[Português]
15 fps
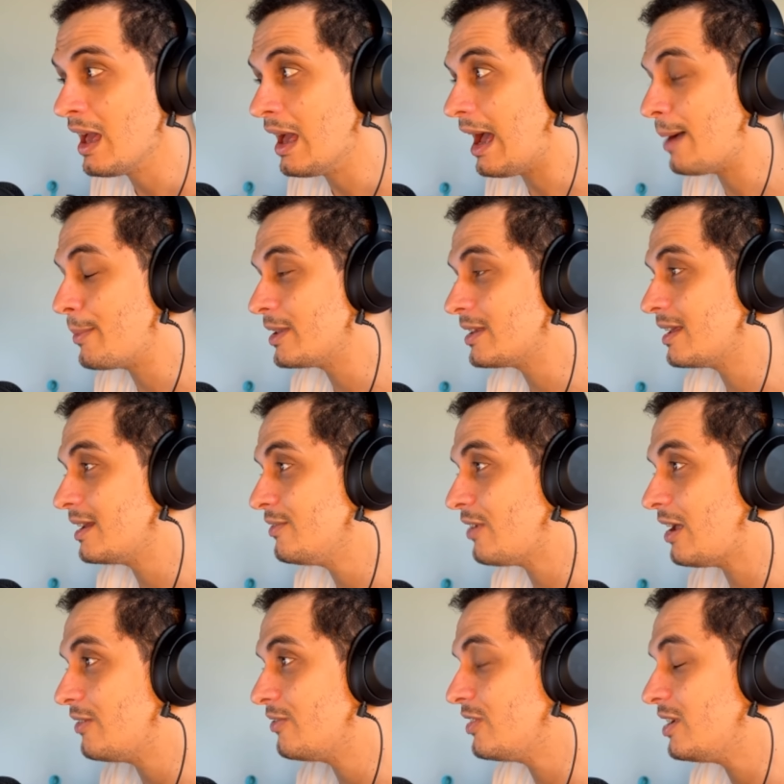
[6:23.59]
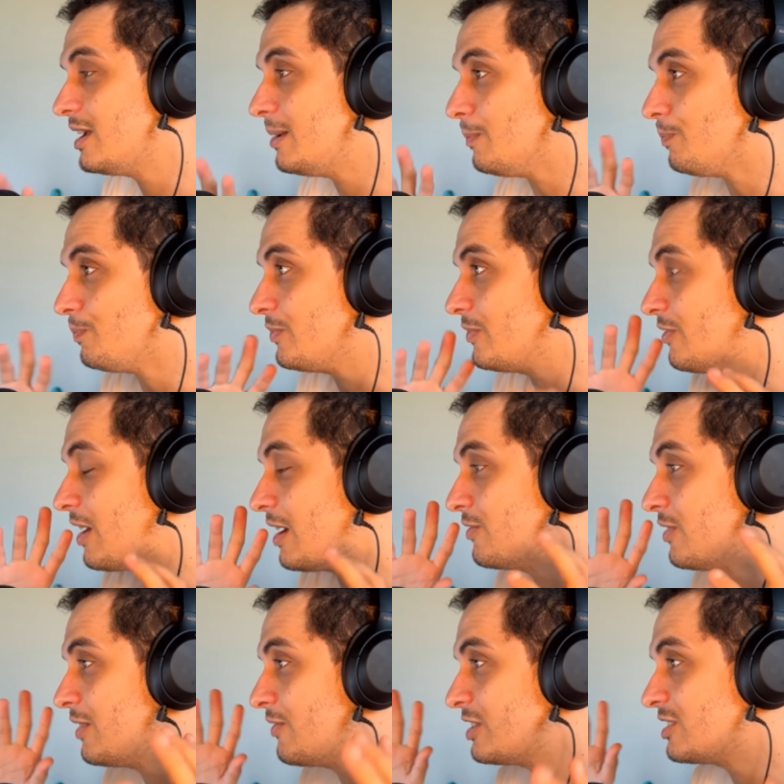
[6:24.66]
Ah, mas ele vai ver, vai
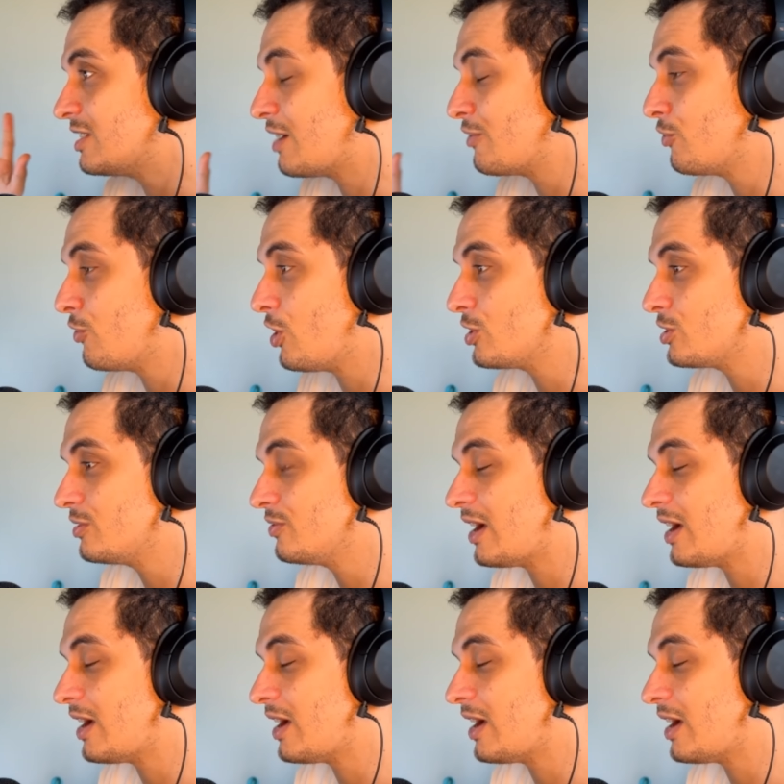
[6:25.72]
ver, vai tirar fotos,